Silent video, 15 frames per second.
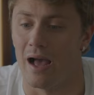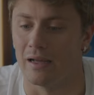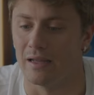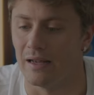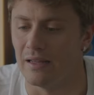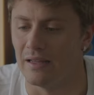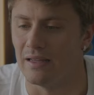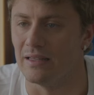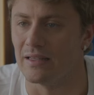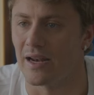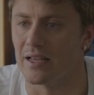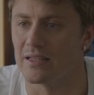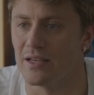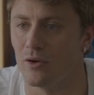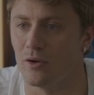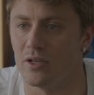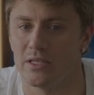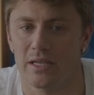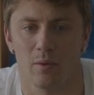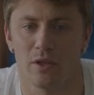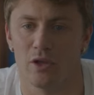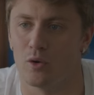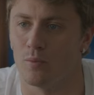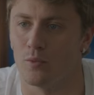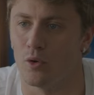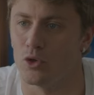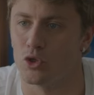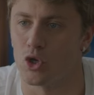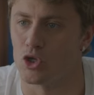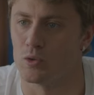anche lì in transagonista, quindi non,
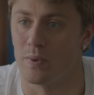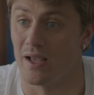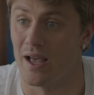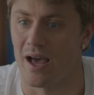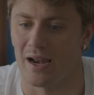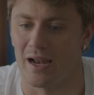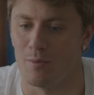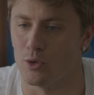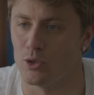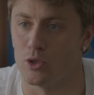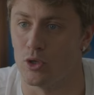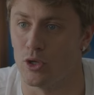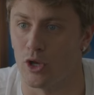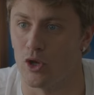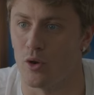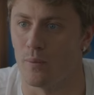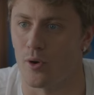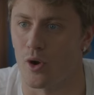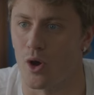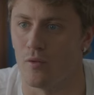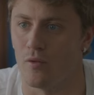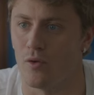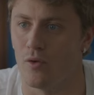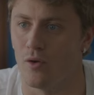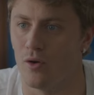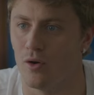non, so spiegare le emozioni che io provo.